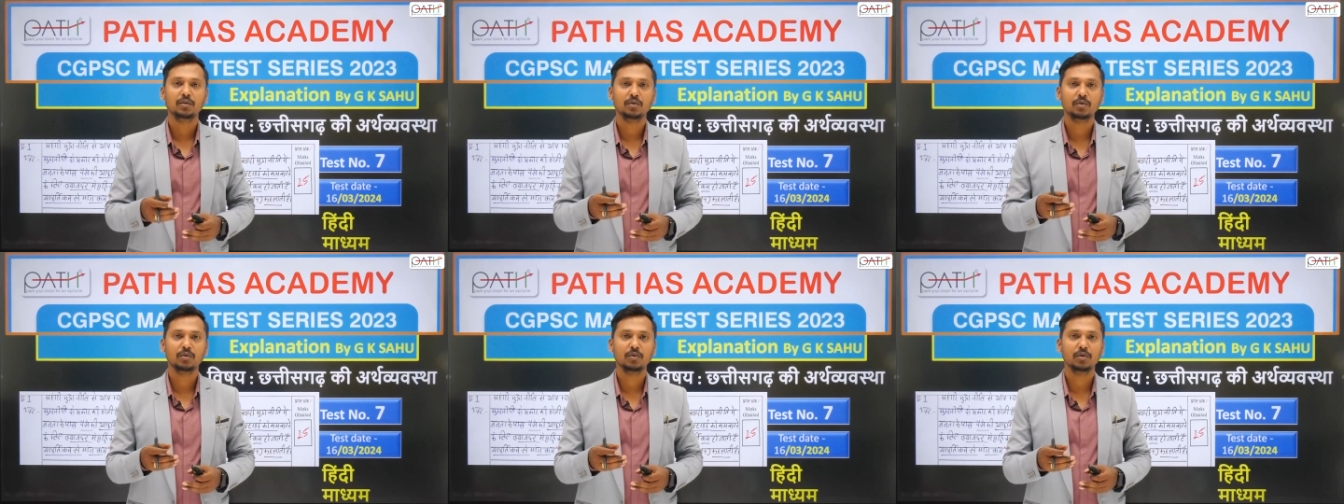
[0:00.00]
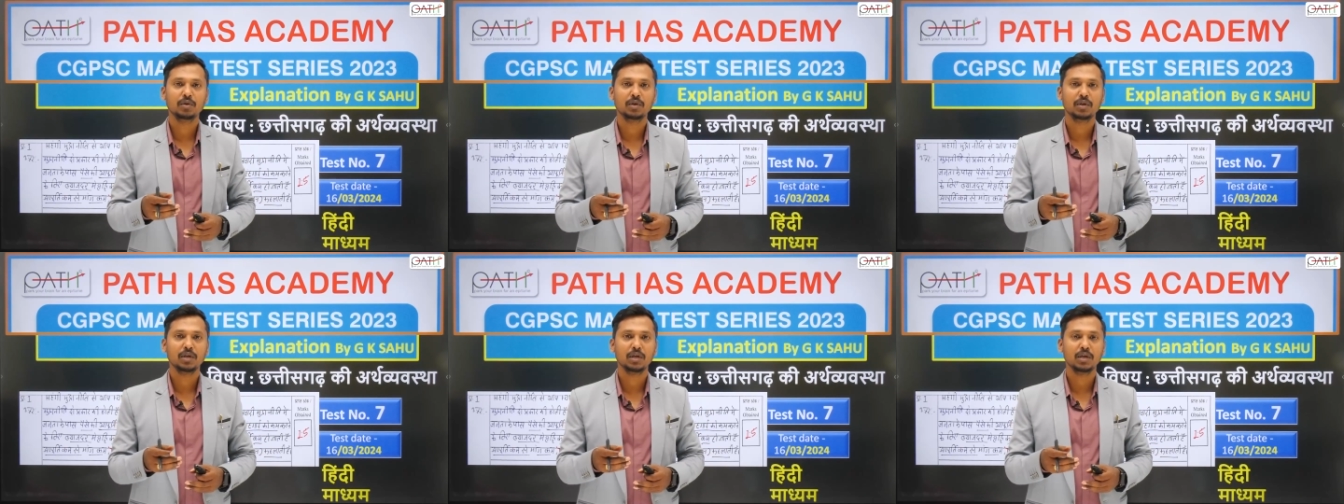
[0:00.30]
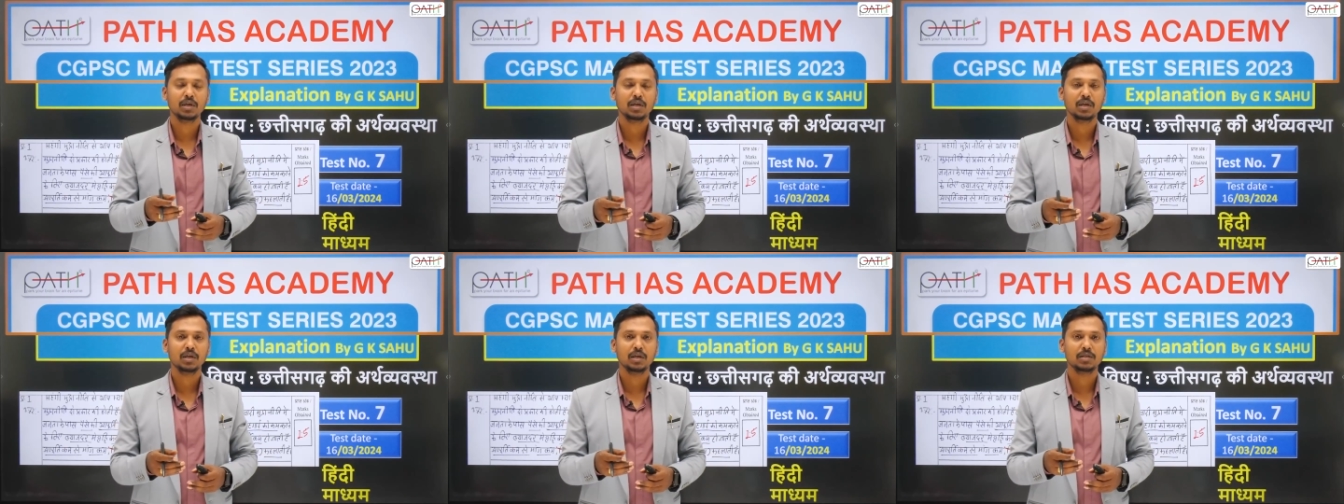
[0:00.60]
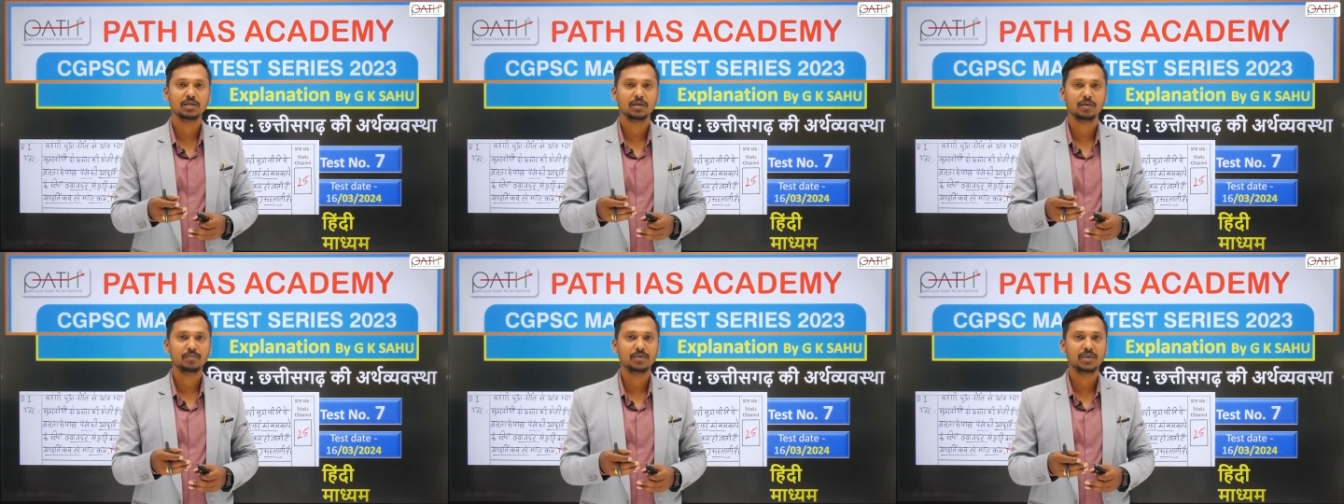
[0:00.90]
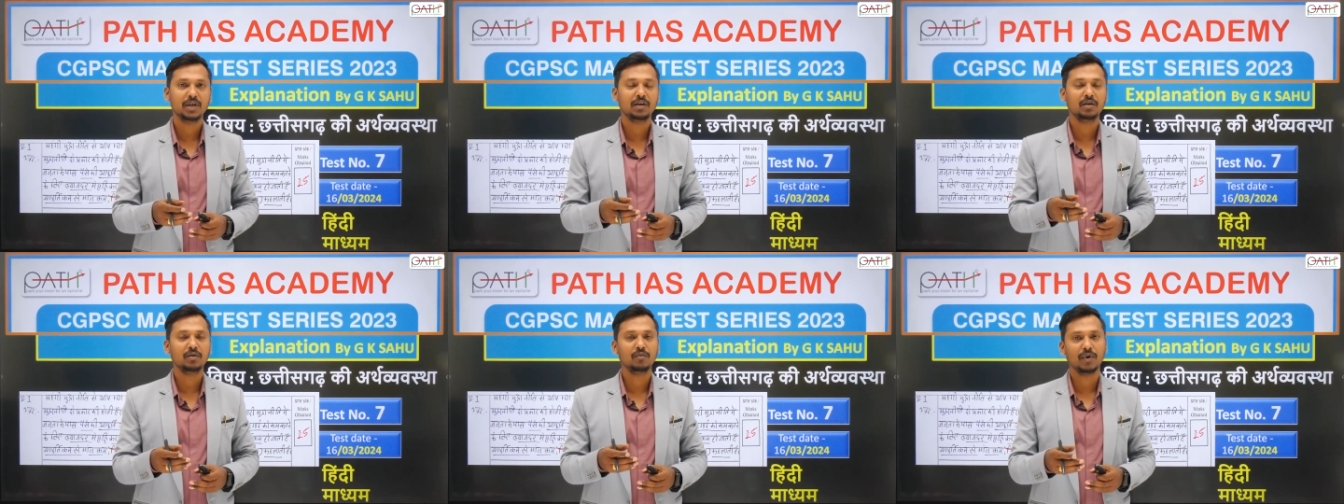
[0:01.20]
तो कि
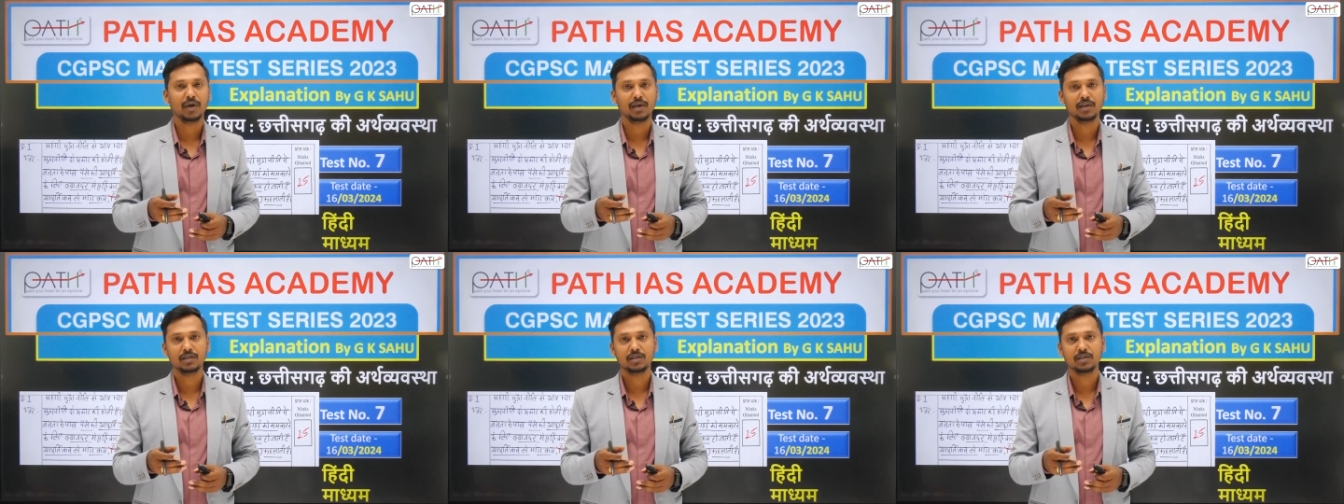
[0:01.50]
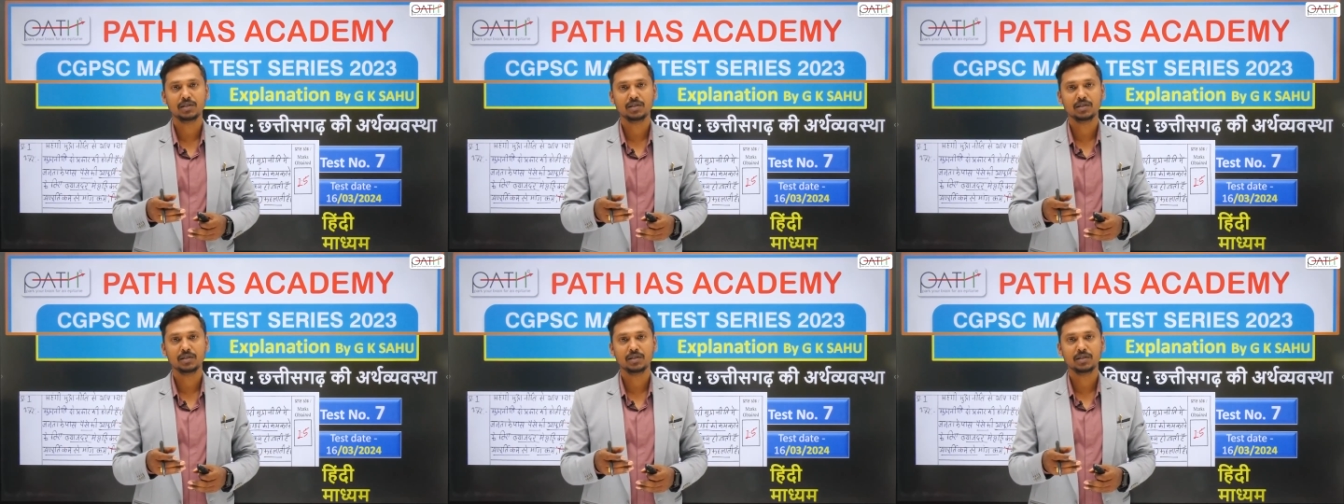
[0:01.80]
सब्जेक्ट वाइज